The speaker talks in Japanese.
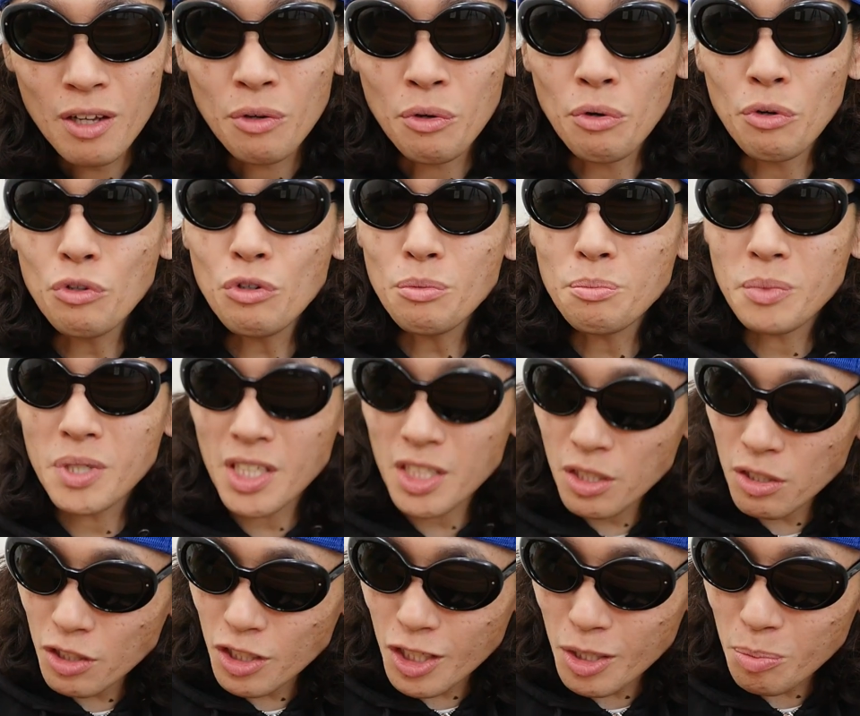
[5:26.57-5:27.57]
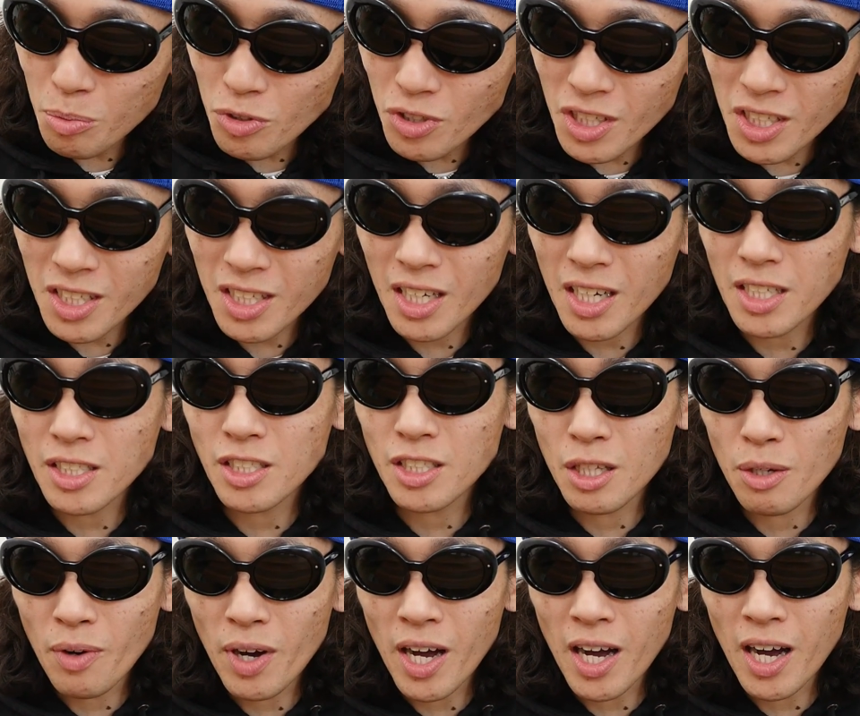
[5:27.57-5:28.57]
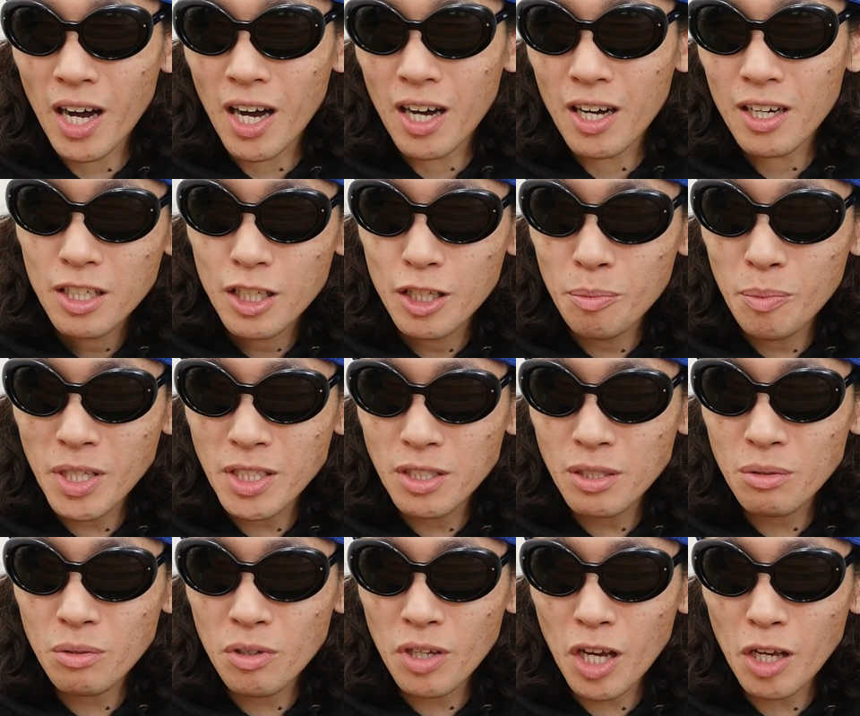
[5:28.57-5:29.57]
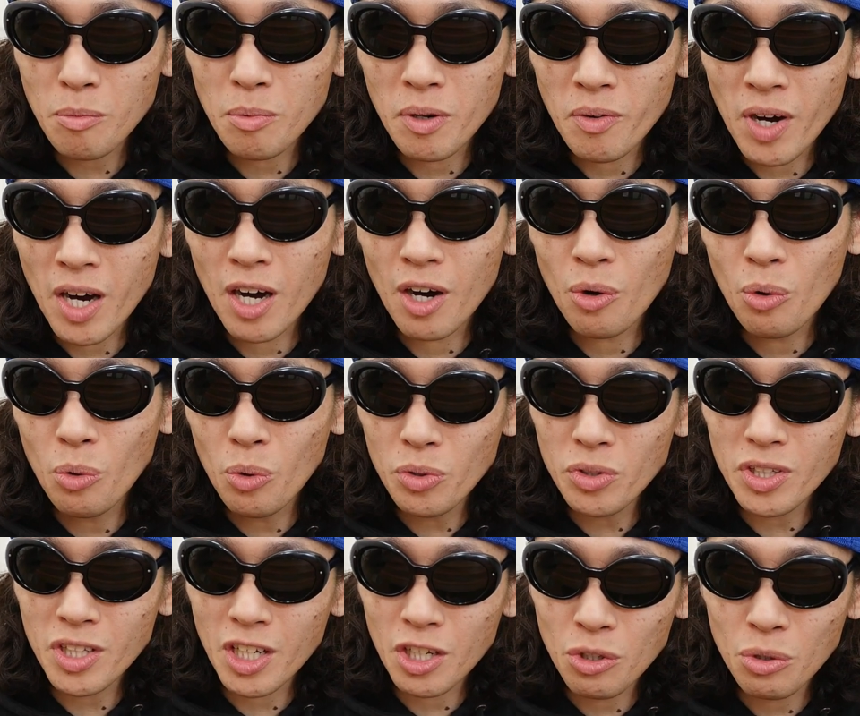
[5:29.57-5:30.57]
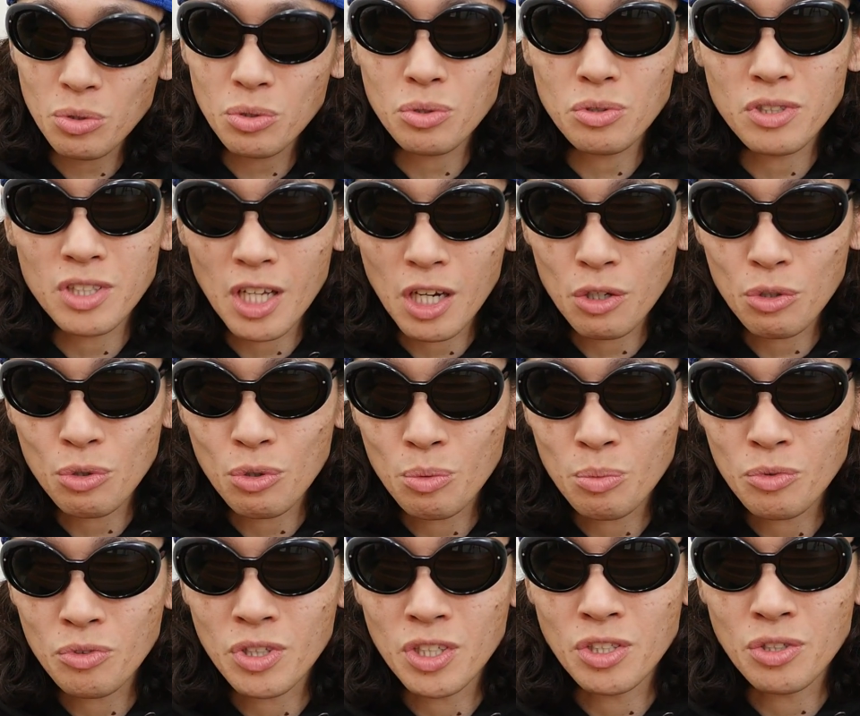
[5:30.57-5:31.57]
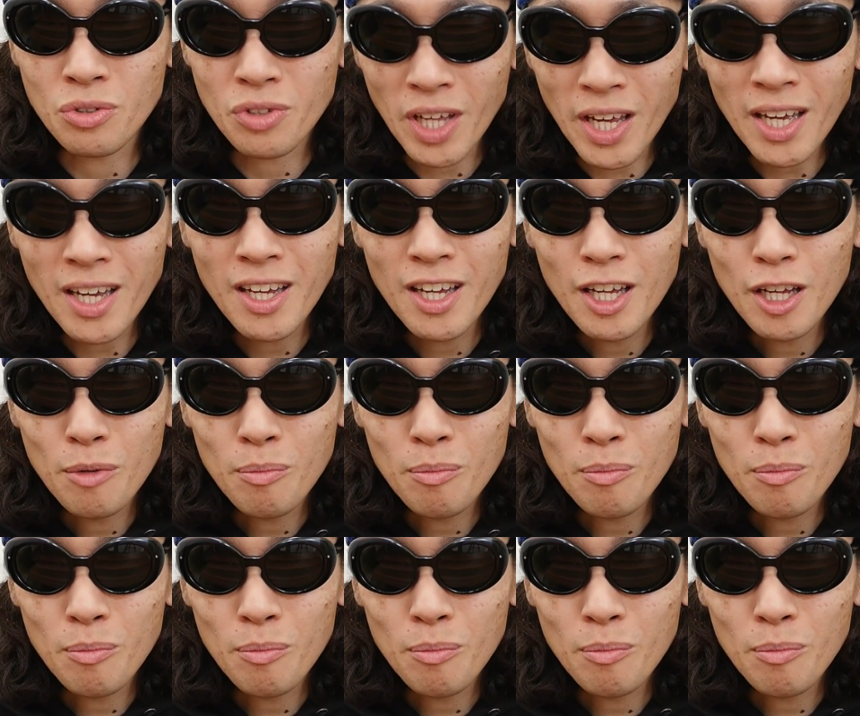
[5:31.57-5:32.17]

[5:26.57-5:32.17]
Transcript: この水しぶきに関しては、鬼滅の刃は大きな要素になると思うんですよね。